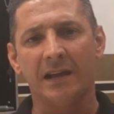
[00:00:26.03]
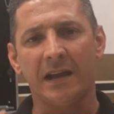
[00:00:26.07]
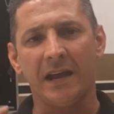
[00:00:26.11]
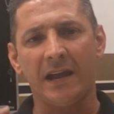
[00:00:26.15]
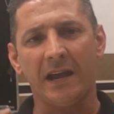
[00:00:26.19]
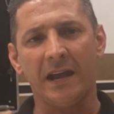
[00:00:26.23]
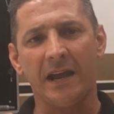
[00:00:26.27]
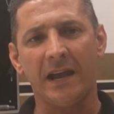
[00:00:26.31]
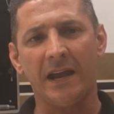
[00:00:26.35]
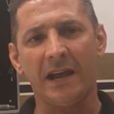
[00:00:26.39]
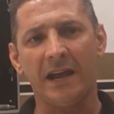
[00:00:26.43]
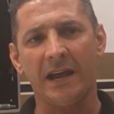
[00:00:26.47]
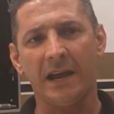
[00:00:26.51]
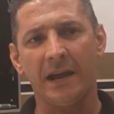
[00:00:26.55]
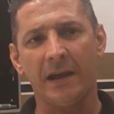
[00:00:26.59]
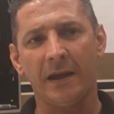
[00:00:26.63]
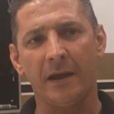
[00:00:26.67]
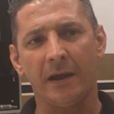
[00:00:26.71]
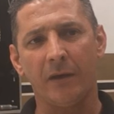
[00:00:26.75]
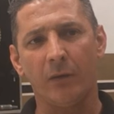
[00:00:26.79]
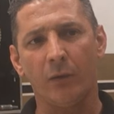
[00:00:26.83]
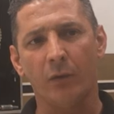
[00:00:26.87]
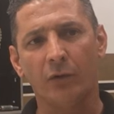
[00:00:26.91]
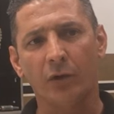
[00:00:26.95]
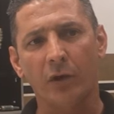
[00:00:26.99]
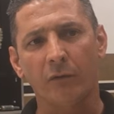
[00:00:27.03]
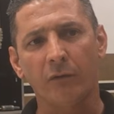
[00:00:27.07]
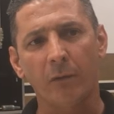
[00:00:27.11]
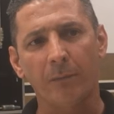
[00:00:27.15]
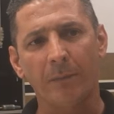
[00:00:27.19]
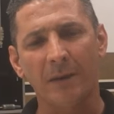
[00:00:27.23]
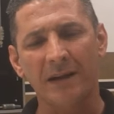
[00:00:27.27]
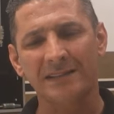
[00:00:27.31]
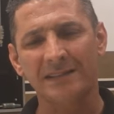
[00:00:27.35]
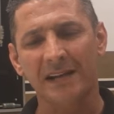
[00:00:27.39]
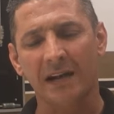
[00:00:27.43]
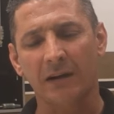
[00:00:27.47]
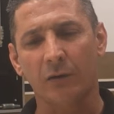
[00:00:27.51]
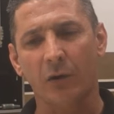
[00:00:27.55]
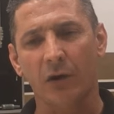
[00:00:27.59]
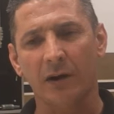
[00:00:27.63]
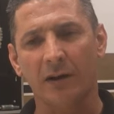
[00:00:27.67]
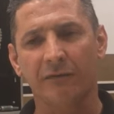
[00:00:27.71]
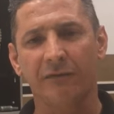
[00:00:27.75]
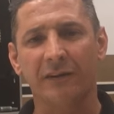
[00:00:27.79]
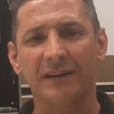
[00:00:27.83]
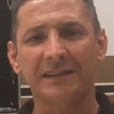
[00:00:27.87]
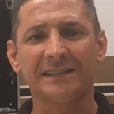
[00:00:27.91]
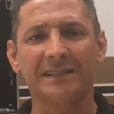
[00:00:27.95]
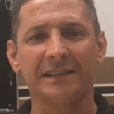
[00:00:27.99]
É, o que eu vou passar
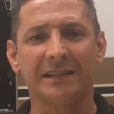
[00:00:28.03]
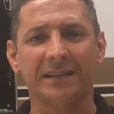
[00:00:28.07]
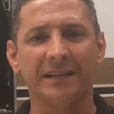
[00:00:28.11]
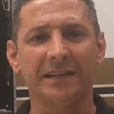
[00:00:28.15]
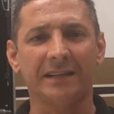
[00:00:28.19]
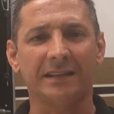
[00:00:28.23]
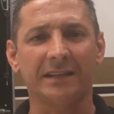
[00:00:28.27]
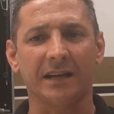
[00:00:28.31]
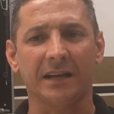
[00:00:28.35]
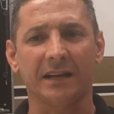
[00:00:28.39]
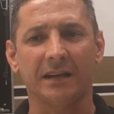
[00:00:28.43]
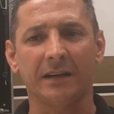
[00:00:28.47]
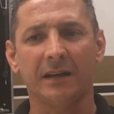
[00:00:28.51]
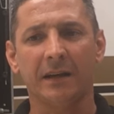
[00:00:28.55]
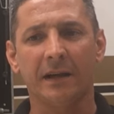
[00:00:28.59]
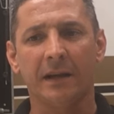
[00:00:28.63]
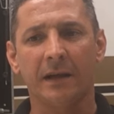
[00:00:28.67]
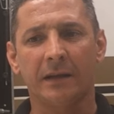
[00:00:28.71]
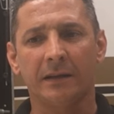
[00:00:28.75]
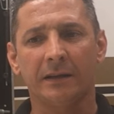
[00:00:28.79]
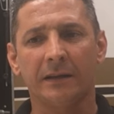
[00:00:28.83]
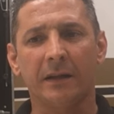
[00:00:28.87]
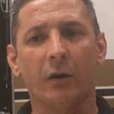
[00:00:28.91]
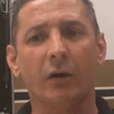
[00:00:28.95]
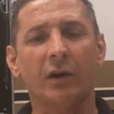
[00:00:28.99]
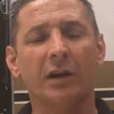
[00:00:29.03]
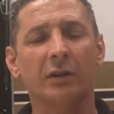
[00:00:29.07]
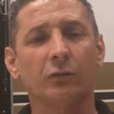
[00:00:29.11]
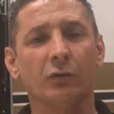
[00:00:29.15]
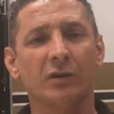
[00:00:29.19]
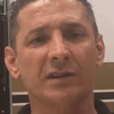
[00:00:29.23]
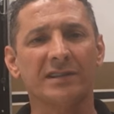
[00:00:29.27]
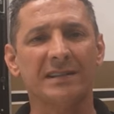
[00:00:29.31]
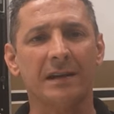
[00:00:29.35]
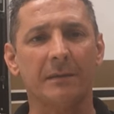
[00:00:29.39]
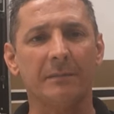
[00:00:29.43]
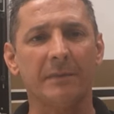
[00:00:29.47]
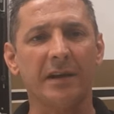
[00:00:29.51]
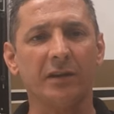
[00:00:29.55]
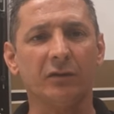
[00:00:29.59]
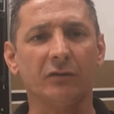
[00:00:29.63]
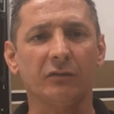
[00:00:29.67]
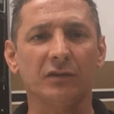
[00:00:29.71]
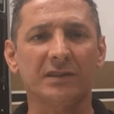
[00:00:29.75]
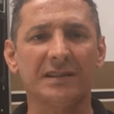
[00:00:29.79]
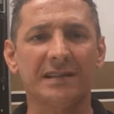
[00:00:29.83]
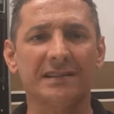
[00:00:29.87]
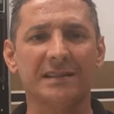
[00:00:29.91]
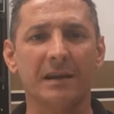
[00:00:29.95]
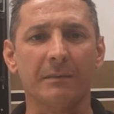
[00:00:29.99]
agora facilita, na hora do orçamento,
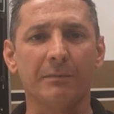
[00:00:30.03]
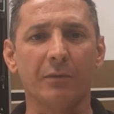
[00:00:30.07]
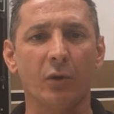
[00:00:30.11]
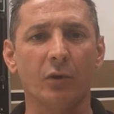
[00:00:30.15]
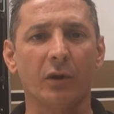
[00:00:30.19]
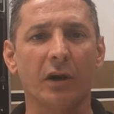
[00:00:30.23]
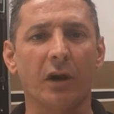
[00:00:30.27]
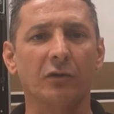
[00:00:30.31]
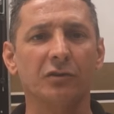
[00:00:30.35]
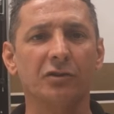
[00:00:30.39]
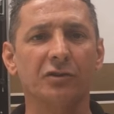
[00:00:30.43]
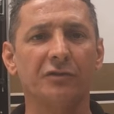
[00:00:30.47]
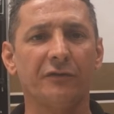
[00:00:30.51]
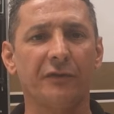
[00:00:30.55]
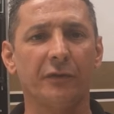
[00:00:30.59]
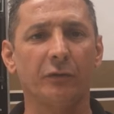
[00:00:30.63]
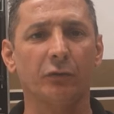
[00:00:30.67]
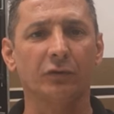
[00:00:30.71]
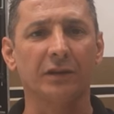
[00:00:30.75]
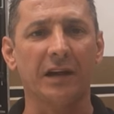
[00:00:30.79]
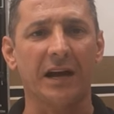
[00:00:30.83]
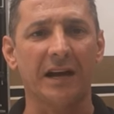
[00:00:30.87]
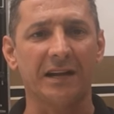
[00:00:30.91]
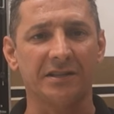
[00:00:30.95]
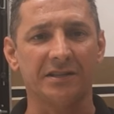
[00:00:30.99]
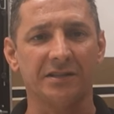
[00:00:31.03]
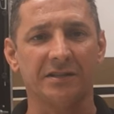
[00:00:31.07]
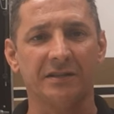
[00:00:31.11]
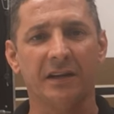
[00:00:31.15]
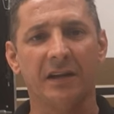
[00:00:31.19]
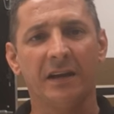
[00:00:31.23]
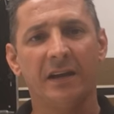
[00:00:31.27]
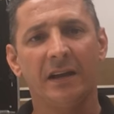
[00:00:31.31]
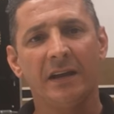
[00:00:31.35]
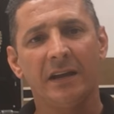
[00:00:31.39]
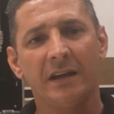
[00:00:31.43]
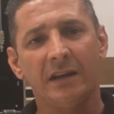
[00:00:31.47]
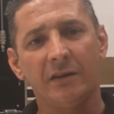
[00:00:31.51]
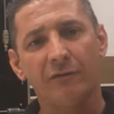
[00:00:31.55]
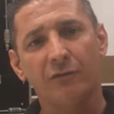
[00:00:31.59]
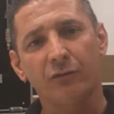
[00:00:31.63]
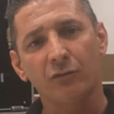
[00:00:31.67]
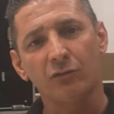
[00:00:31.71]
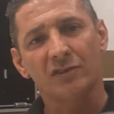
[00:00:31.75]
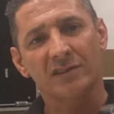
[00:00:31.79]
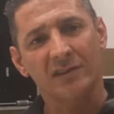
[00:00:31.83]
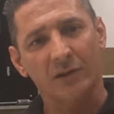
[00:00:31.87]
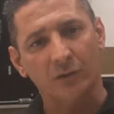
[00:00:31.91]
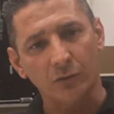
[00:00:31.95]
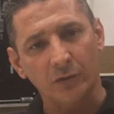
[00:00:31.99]
você saber o grau de dificuldade em
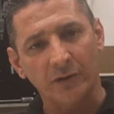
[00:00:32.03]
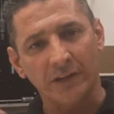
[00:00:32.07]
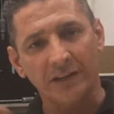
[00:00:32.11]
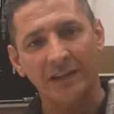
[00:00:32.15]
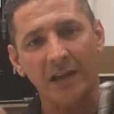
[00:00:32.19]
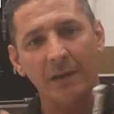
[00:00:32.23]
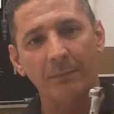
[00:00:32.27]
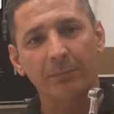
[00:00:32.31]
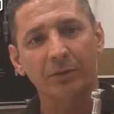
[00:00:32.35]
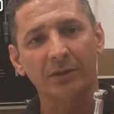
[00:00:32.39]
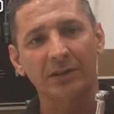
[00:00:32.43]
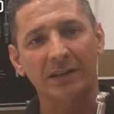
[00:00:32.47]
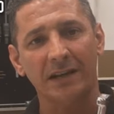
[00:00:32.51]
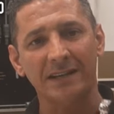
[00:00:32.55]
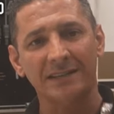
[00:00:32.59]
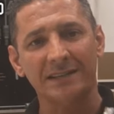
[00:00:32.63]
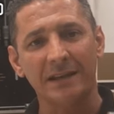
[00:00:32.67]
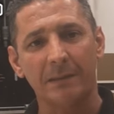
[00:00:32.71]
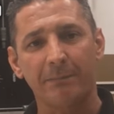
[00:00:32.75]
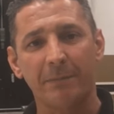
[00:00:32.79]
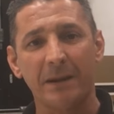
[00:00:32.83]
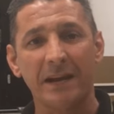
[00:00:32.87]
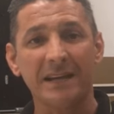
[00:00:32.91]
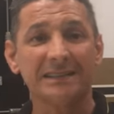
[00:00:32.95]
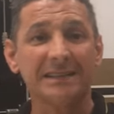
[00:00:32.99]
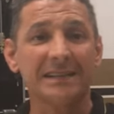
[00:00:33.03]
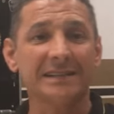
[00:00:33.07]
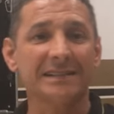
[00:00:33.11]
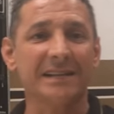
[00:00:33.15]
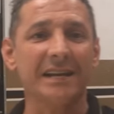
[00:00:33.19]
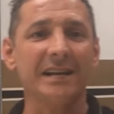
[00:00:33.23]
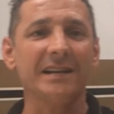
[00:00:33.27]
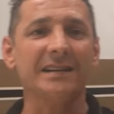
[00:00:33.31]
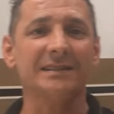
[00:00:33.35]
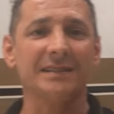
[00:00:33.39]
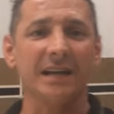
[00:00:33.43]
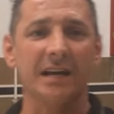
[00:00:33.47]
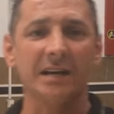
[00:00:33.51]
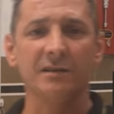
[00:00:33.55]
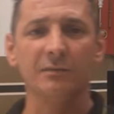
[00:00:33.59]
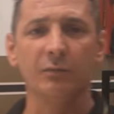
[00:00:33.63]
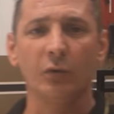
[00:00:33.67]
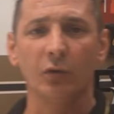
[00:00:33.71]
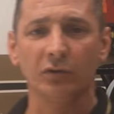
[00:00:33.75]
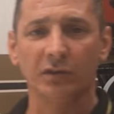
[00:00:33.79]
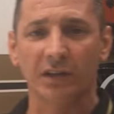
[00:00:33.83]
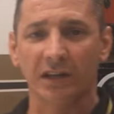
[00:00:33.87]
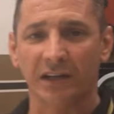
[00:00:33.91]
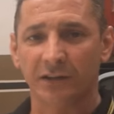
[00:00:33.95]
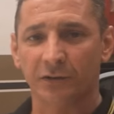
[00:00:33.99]
função do que tem por trás da peça sem estar
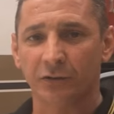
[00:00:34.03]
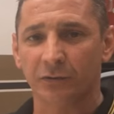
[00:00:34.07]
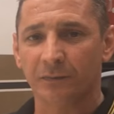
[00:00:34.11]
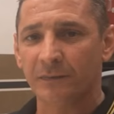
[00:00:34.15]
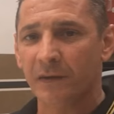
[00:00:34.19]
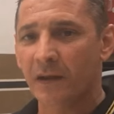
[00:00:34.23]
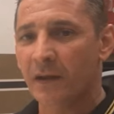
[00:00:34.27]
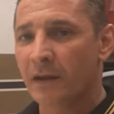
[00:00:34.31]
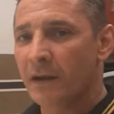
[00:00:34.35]
desmontando.